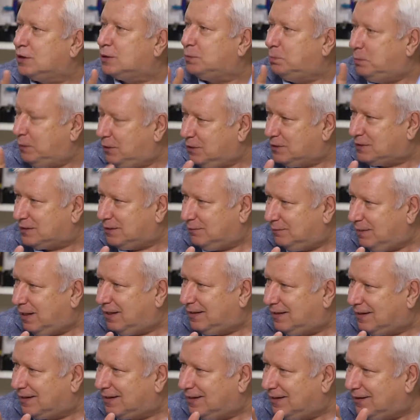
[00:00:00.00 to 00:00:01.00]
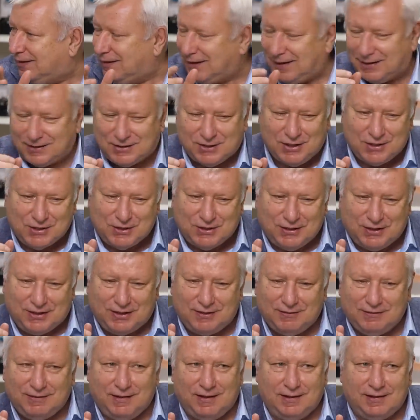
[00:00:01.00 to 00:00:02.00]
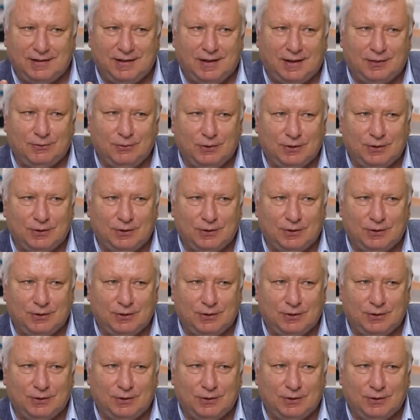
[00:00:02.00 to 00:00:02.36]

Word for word: с перца, да, такая, как женщина говорит, так,